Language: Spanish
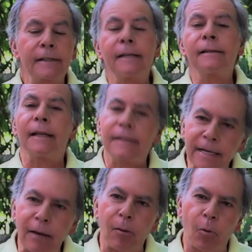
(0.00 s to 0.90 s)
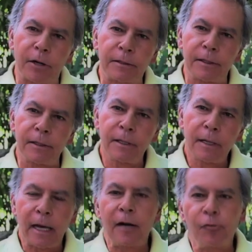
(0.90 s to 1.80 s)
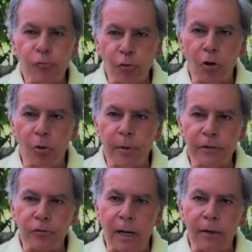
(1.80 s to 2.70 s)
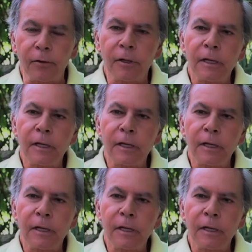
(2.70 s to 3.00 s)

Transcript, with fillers: sentenciado a muerte el futuro de los venezolanos,